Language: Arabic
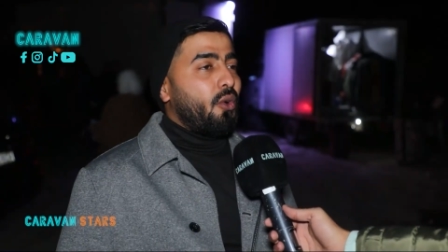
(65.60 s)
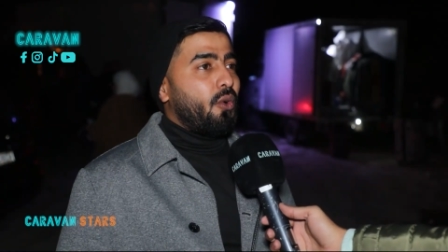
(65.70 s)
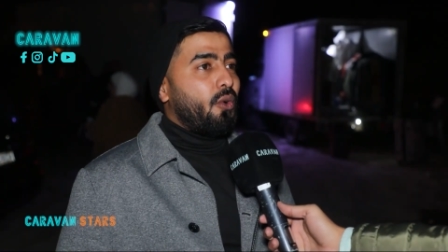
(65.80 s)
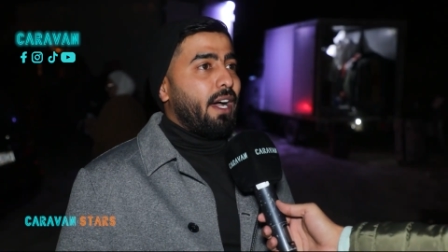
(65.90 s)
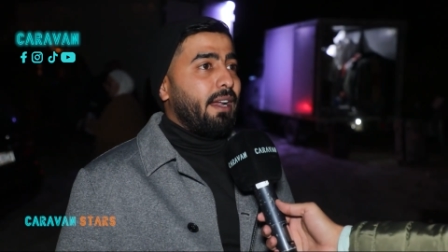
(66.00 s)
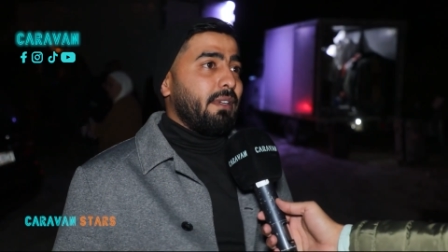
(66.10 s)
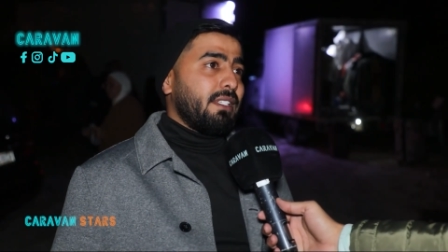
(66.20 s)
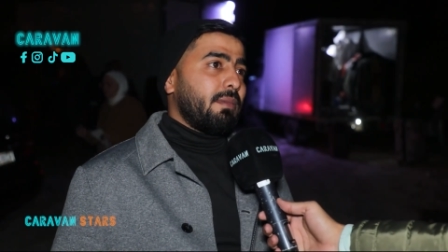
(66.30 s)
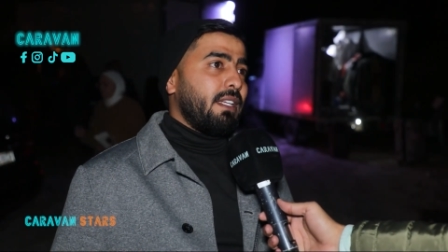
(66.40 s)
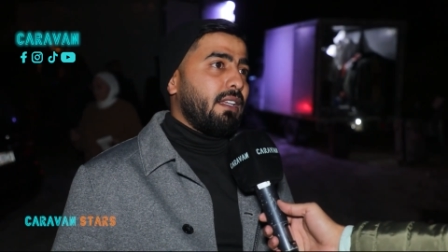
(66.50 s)
وانا
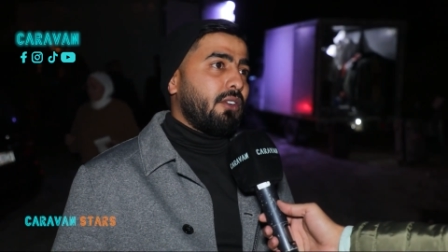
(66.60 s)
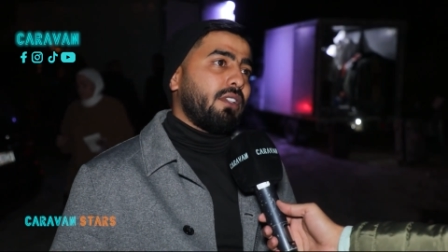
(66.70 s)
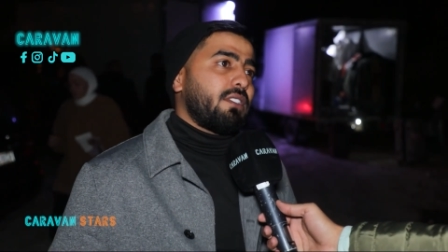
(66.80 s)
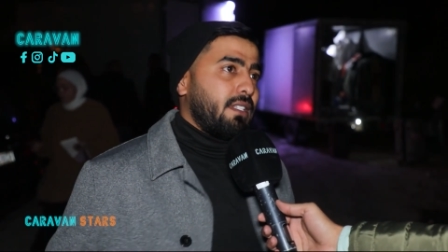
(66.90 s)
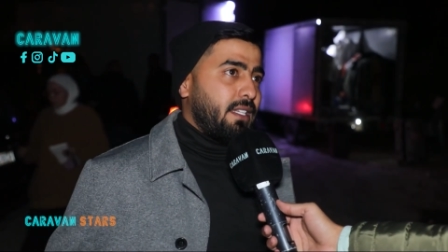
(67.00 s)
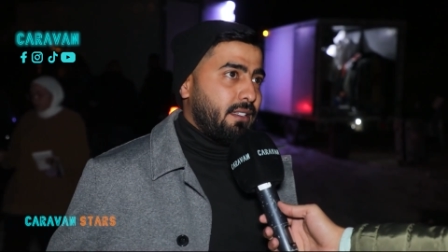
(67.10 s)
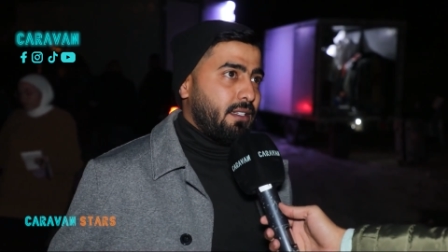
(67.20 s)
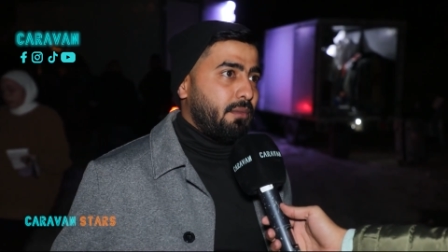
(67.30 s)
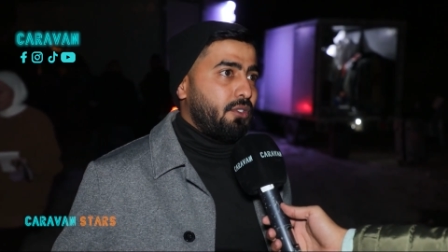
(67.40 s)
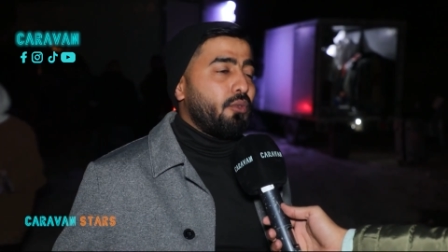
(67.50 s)
بالنسبه لي كل الشخصيات
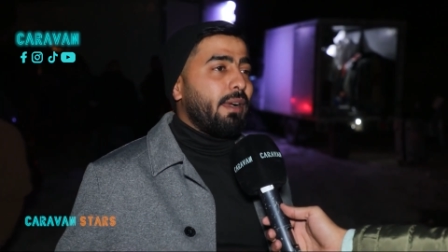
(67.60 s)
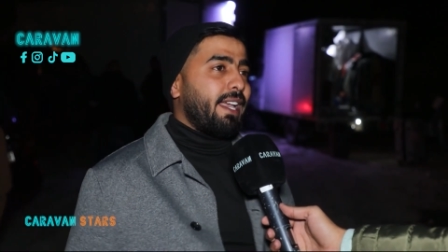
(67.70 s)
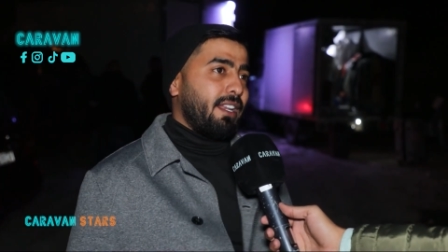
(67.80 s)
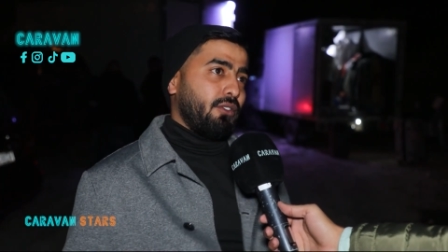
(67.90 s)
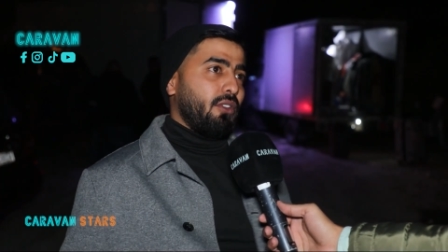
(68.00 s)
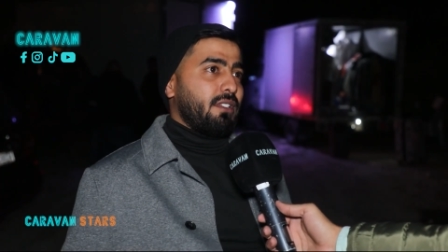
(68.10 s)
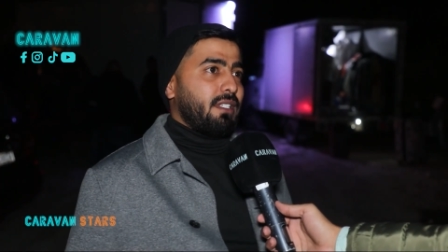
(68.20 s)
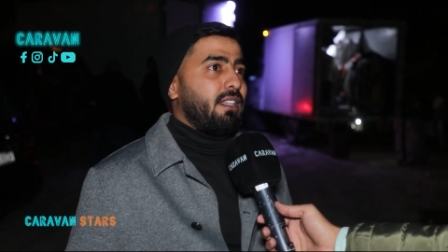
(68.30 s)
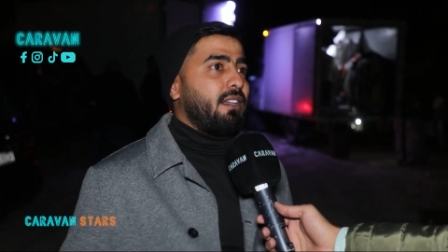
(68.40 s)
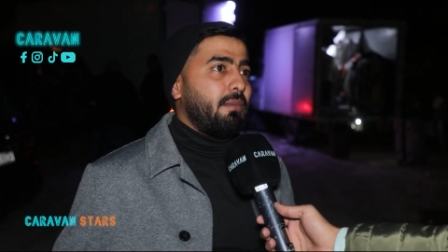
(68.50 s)
صعبه شو ما كان الدور
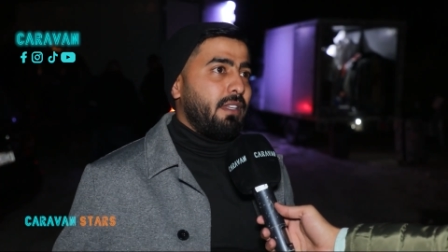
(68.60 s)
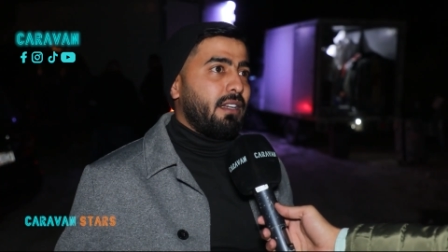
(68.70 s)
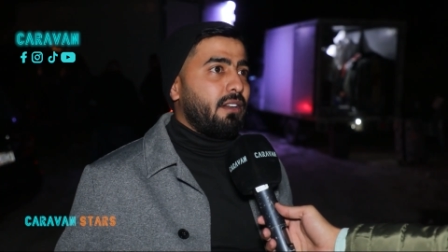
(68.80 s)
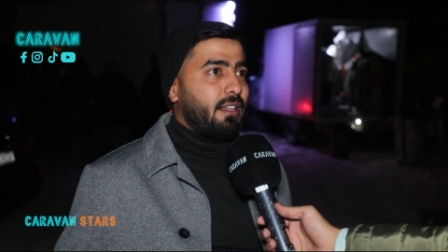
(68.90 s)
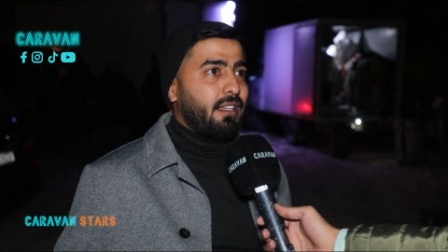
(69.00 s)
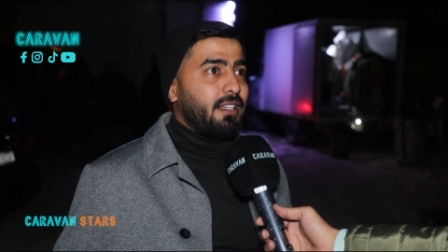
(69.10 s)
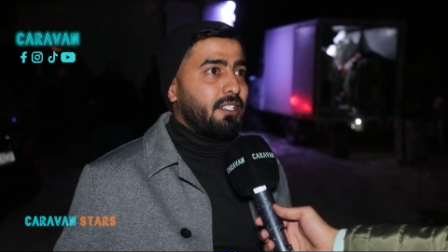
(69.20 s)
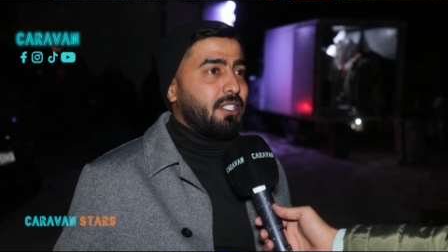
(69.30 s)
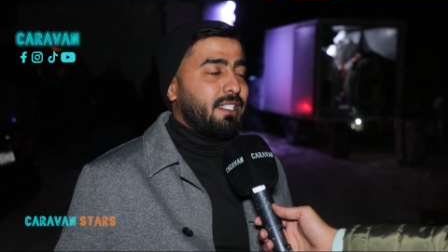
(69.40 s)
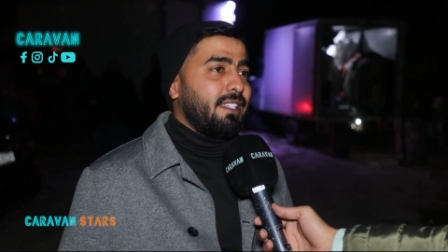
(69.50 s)
صغير كبير
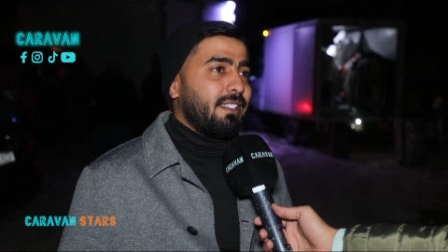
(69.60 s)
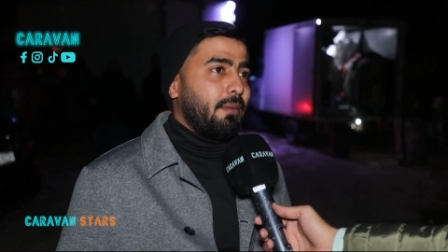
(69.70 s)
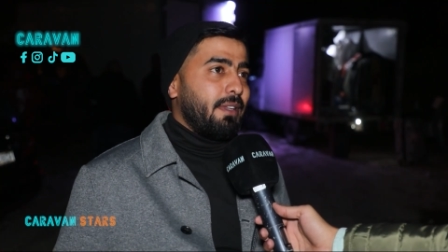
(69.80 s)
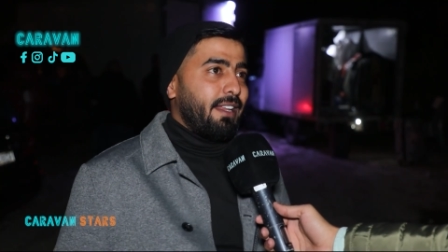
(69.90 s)
آه، الشخصيه صعبه